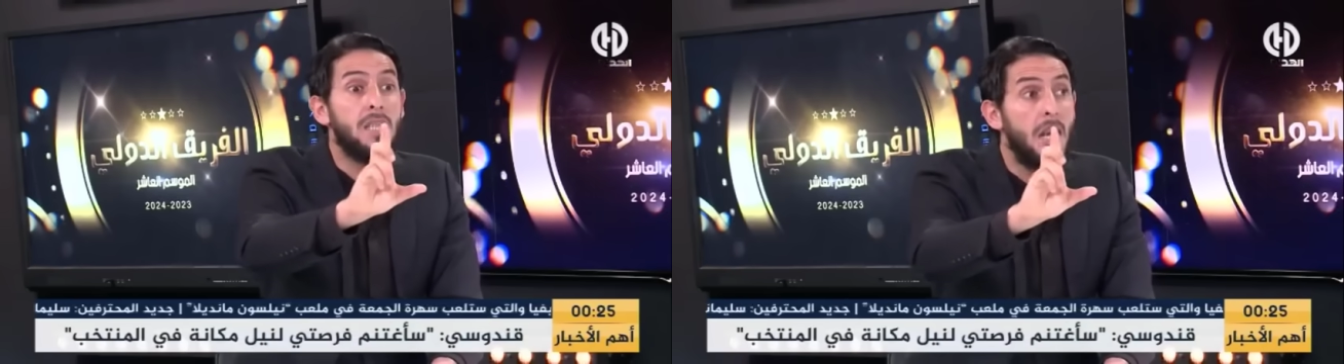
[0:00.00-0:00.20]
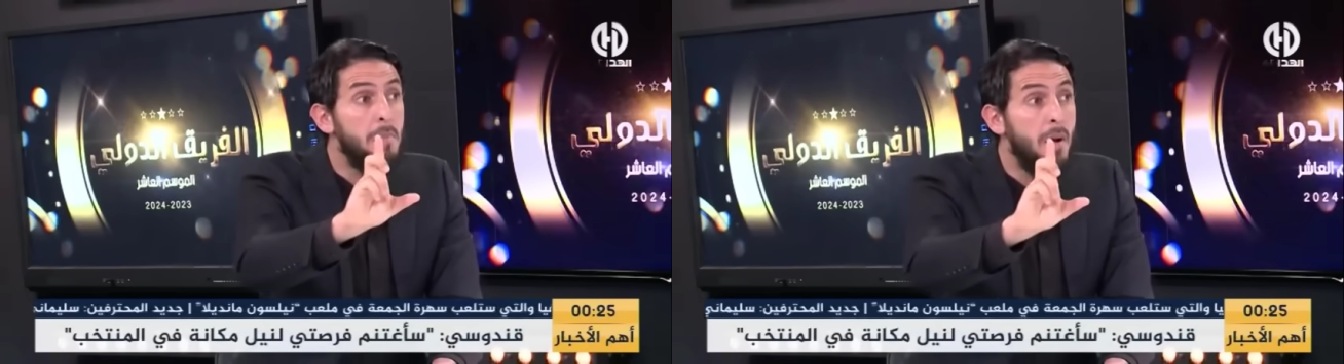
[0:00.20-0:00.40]

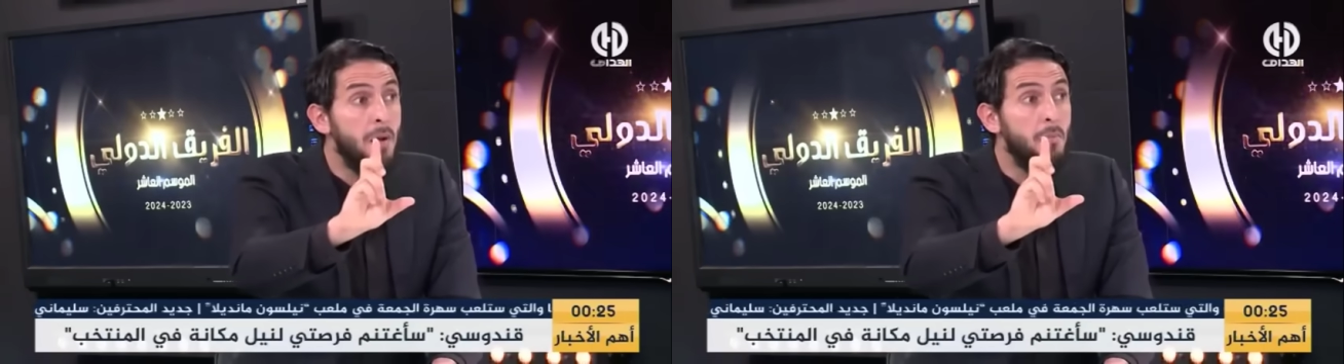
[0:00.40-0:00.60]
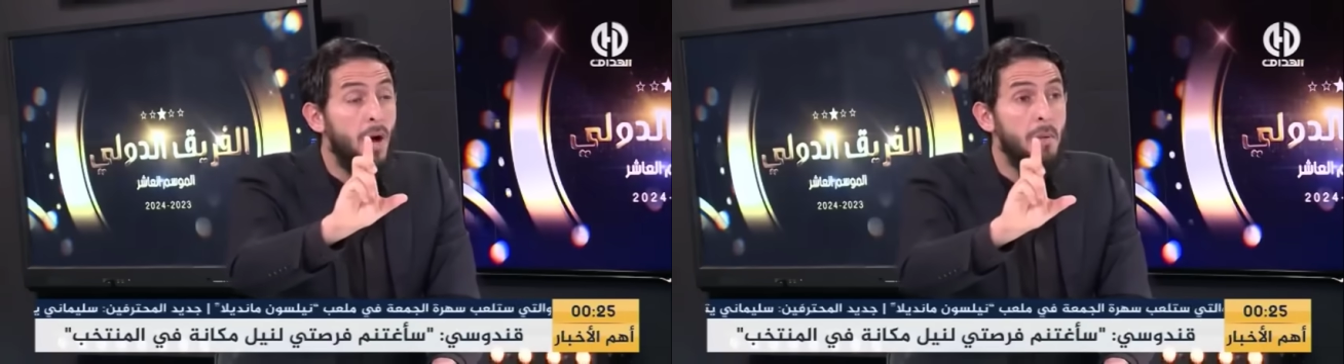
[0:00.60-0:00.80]
ليس
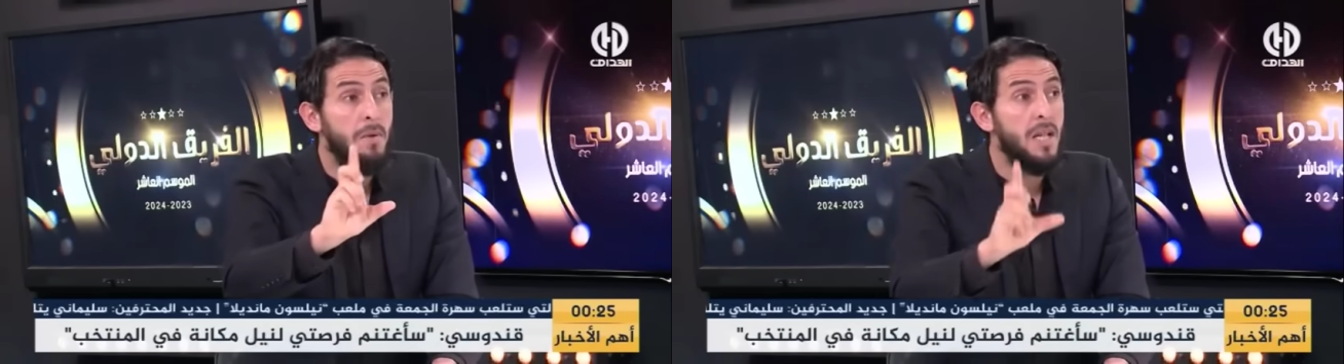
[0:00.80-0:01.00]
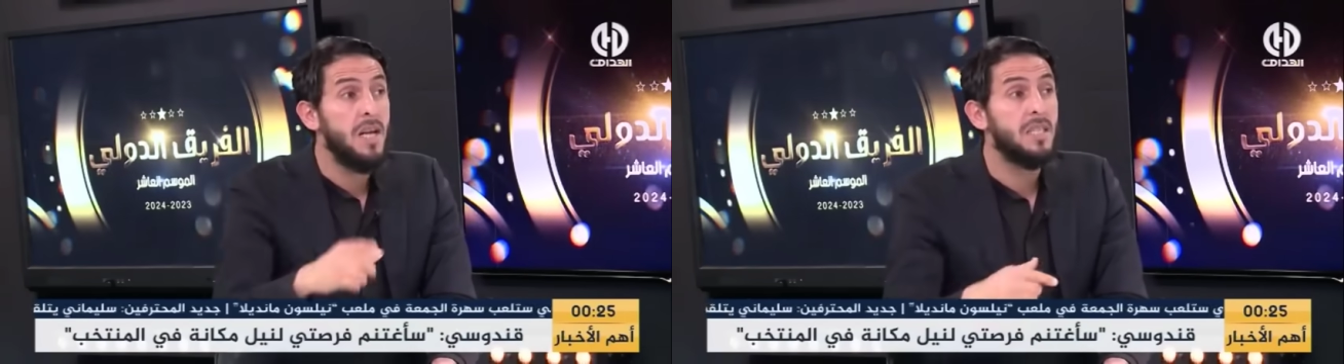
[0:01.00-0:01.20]
المال
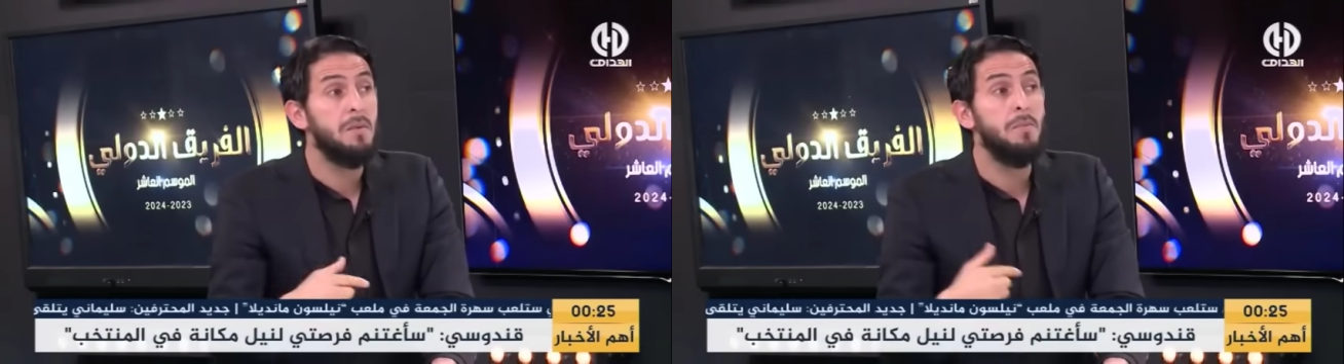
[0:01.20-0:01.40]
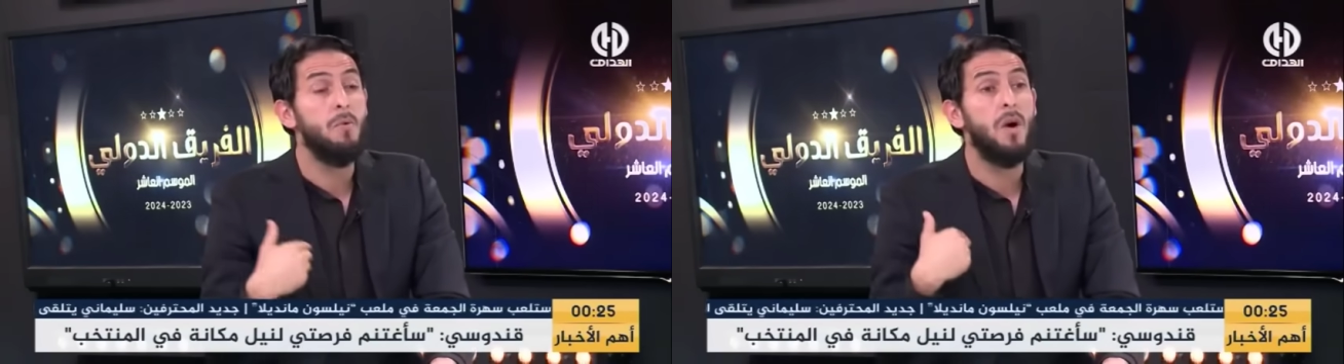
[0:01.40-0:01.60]
محمد
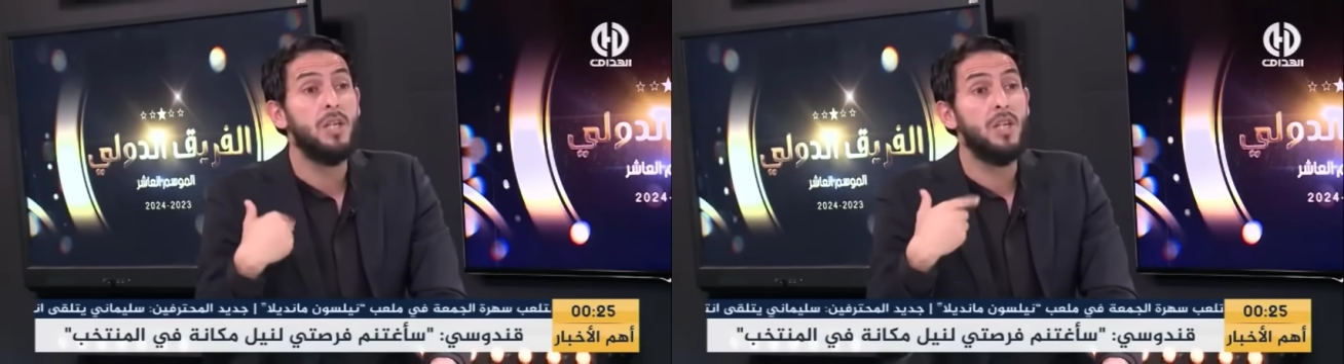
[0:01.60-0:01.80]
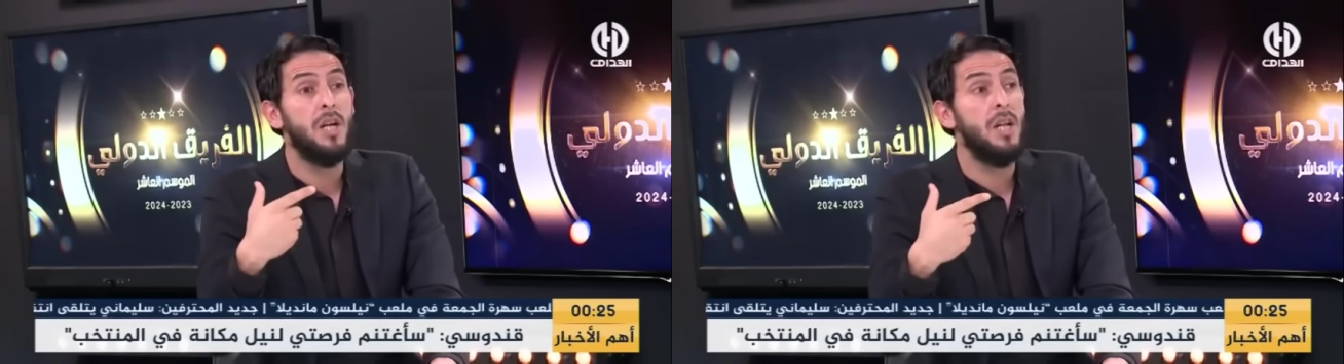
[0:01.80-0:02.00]
لازم
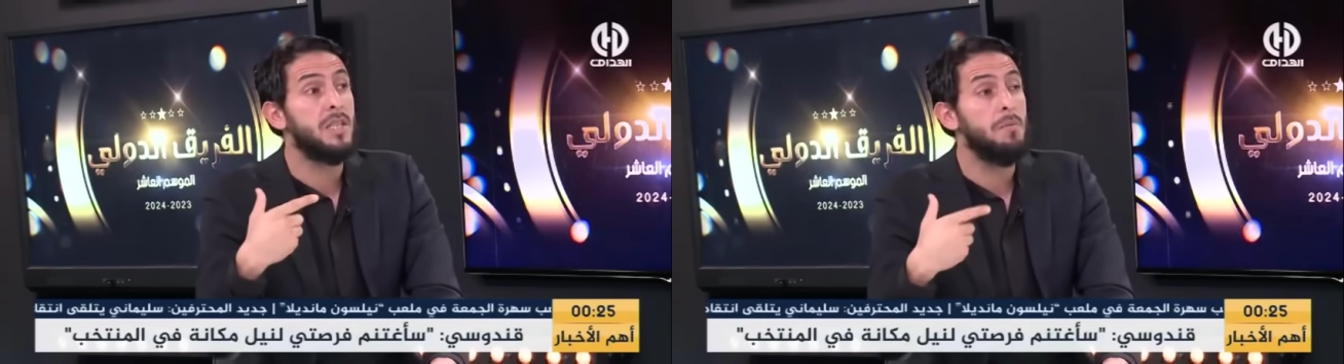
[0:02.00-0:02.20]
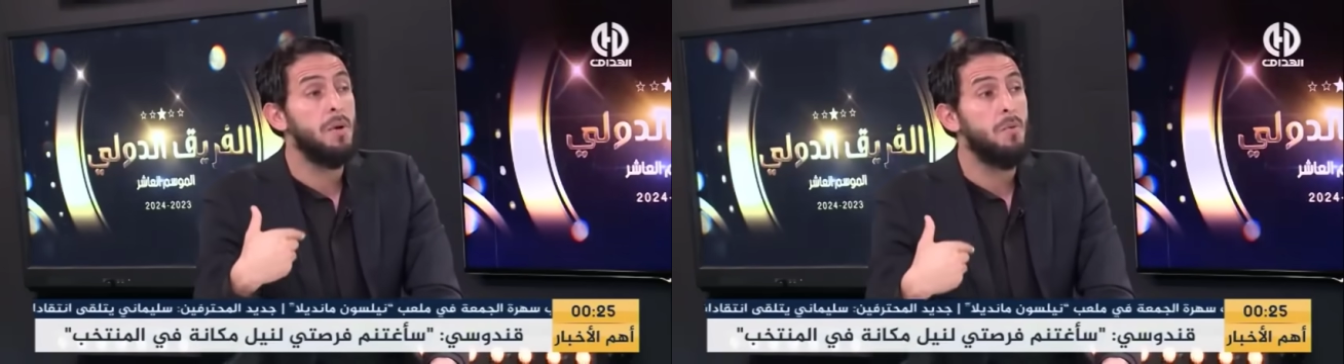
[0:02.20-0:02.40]
يواجه
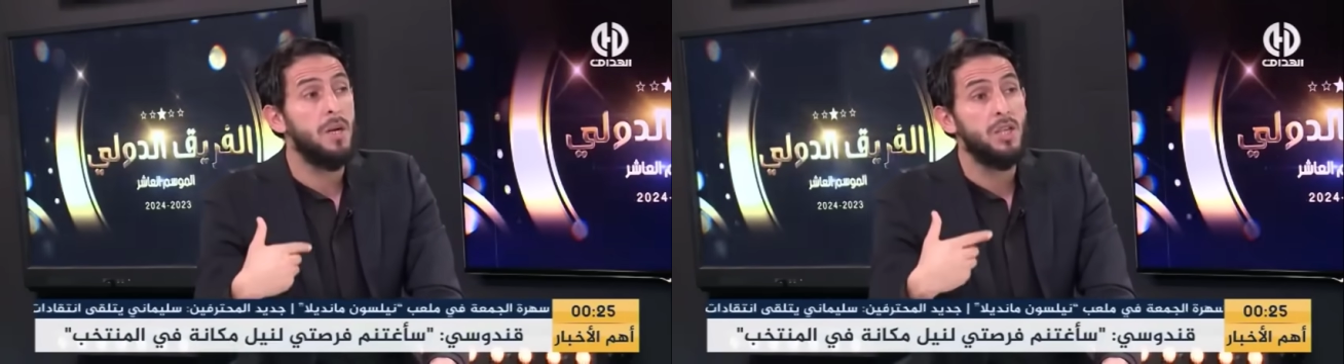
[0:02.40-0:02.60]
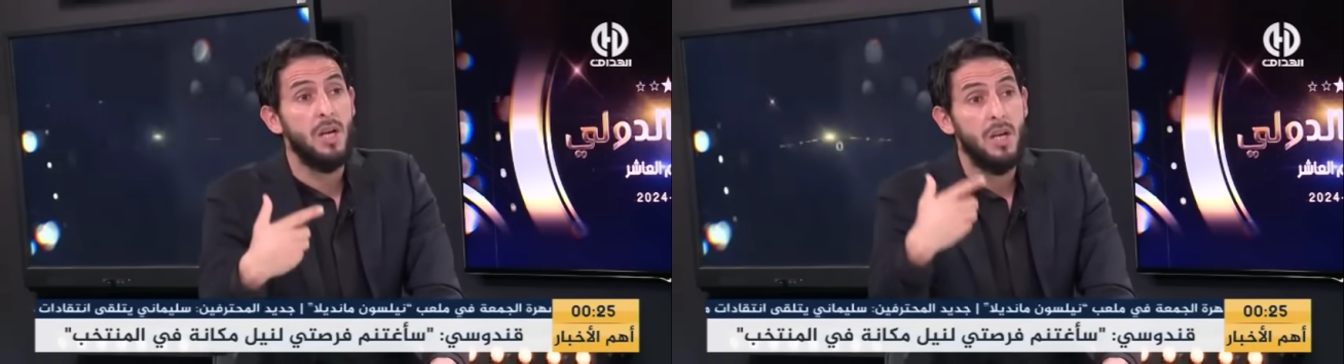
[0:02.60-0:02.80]
لازم
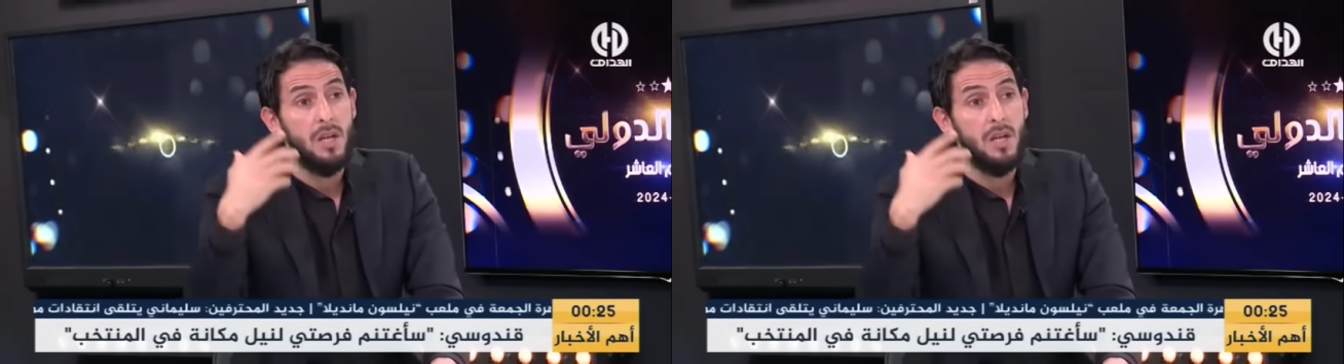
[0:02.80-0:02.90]
يواجه